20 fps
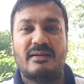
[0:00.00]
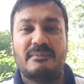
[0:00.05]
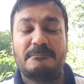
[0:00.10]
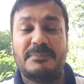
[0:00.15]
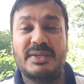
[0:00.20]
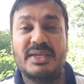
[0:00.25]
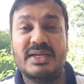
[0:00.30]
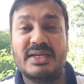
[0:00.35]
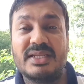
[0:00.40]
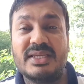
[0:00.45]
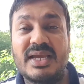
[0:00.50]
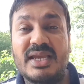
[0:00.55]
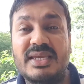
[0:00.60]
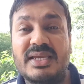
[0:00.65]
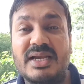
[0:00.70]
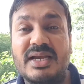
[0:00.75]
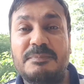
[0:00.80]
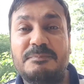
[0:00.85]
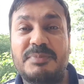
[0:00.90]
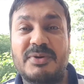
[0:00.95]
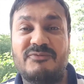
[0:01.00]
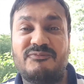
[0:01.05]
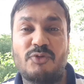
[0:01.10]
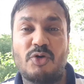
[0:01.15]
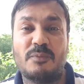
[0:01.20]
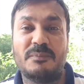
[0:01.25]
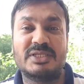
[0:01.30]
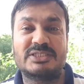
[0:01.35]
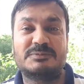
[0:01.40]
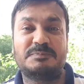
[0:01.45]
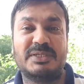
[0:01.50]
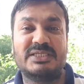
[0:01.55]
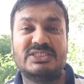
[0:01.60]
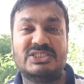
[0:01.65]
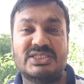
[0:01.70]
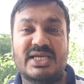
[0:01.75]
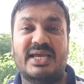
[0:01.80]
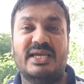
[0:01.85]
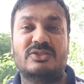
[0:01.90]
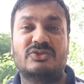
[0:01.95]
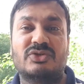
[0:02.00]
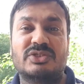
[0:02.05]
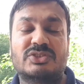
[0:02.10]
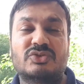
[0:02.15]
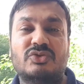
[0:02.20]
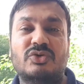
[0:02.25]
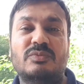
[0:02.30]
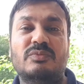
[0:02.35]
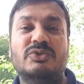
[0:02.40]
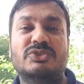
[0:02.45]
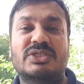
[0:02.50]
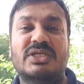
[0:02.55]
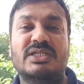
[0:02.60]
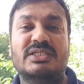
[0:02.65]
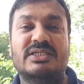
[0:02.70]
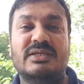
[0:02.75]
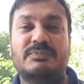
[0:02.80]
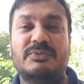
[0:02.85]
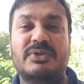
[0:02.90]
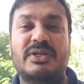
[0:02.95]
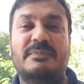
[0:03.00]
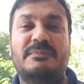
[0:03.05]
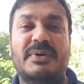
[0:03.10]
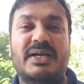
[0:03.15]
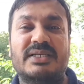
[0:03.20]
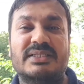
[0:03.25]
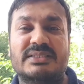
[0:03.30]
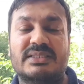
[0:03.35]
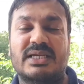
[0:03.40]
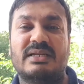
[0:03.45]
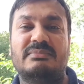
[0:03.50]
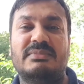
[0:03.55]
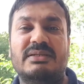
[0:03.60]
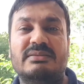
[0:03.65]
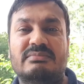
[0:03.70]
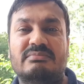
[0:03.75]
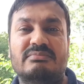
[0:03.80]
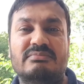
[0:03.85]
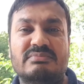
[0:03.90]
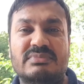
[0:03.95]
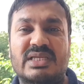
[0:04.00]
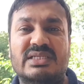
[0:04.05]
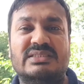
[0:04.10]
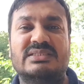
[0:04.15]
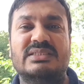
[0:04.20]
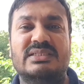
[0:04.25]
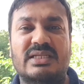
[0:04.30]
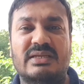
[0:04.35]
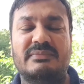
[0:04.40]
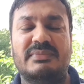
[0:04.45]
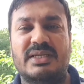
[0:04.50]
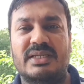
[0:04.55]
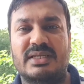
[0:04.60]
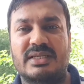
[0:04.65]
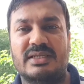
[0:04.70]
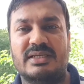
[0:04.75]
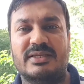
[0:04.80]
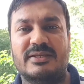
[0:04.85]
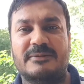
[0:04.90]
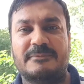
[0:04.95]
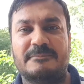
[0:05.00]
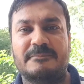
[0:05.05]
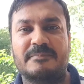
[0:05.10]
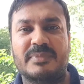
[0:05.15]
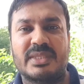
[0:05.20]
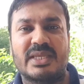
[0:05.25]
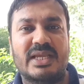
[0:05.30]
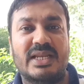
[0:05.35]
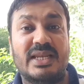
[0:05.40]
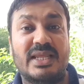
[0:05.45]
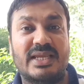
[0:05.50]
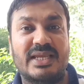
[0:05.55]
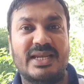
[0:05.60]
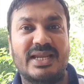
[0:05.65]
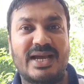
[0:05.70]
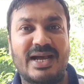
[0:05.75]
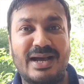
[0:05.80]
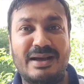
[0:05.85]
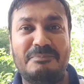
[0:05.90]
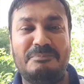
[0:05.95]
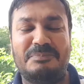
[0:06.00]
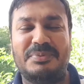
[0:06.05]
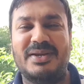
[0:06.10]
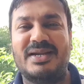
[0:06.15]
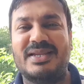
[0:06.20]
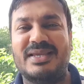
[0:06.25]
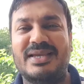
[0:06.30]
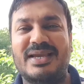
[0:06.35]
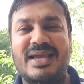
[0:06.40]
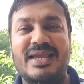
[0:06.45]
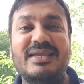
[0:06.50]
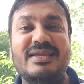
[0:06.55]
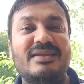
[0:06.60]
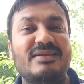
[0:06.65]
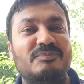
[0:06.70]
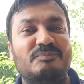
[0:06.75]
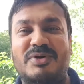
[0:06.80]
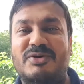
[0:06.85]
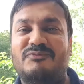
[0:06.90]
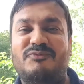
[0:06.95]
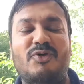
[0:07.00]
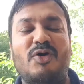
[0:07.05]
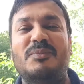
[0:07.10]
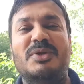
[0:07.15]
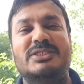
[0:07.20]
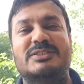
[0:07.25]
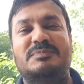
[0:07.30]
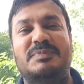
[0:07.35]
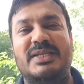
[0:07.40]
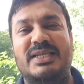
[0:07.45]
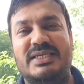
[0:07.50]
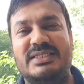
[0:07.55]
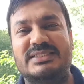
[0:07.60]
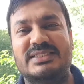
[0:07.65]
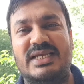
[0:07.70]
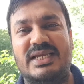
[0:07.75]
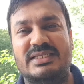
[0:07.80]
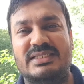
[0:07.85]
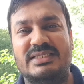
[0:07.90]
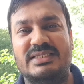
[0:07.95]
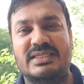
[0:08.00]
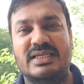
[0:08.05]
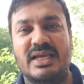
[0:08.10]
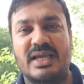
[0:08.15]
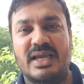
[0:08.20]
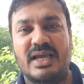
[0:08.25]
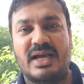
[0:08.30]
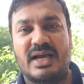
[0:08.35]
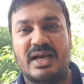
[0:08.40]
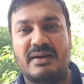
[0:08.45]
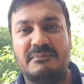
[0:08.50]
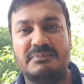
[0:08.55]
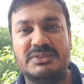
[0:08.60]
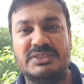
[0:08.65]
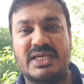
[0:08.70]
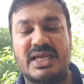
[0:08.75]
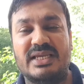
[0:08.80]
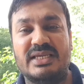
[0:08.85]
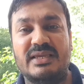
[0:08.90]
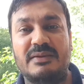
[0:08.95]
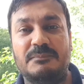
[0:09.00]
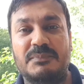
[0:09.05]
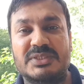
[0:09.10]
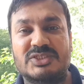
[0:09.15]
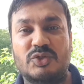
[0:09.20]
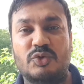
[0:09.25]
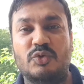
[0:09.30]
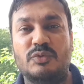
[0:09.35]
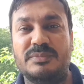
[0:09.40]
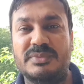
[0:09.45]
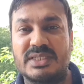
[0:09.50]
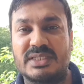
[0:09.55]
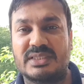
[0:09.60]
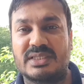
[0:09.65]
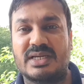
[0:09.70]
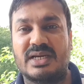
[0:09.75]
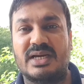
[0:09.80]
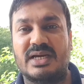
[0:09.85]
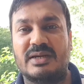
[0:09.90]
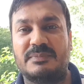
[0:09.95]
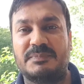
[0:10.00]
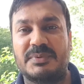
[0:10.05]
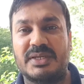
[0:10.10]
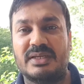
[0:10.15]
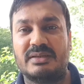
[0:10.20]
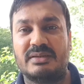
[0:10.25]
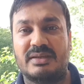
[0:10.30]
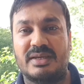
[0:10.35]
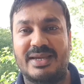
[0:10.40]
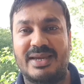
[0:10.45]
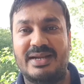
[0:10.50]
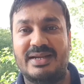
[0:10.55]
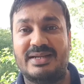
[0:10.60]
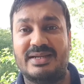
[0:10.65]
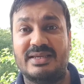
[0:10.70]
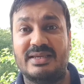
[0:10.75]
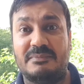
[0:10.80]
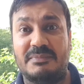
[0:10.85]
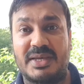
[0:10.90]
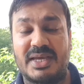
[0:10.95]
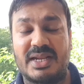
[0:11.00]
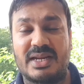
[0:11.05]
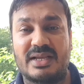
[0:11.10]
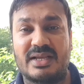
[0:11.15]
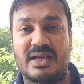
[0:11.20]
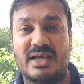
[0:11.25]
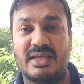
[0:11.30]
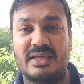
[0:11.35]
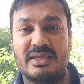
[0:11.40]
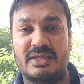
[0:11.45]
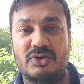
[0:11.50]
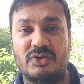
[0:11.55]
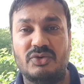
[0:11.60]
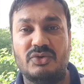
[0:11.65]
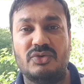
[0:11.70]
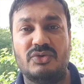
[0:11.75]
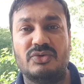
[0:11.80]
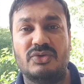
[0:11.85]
पीटीआई अगर परफॉर्मेंस पे जाए तो इसको मुश्किल से पूरे पाकिस्तान में दस सीटें मिलेंगी लेकिन अब पीटीआई परफॉर्मेंस पे नहीं जाएगी अब जाएगी मजलूमियत कार्ड पे एंटी अमेरिका हीरो